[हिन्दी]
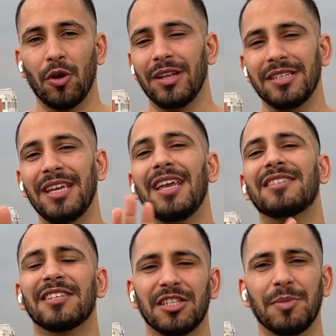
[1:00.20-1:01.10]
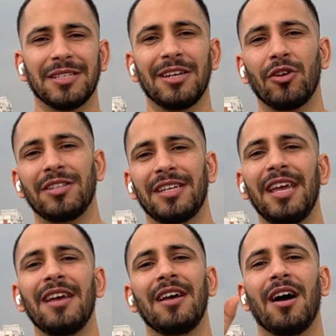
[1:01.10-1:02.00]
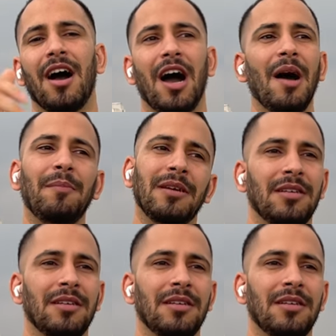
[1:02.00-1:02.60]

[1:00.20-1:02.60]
होने चाहिए या सिक्सटी परसेंट होने चाहिए आप